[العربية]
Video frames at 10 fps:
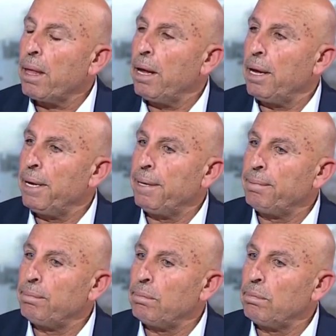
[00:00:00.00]

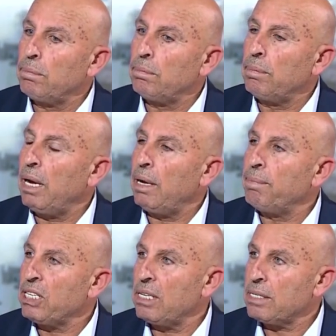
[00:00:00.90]
آه،
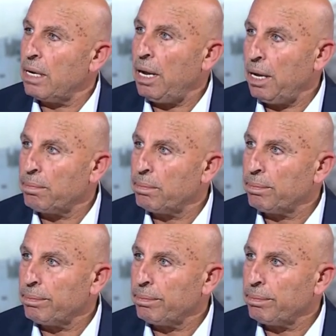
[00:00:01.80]
مع مجلس الحرب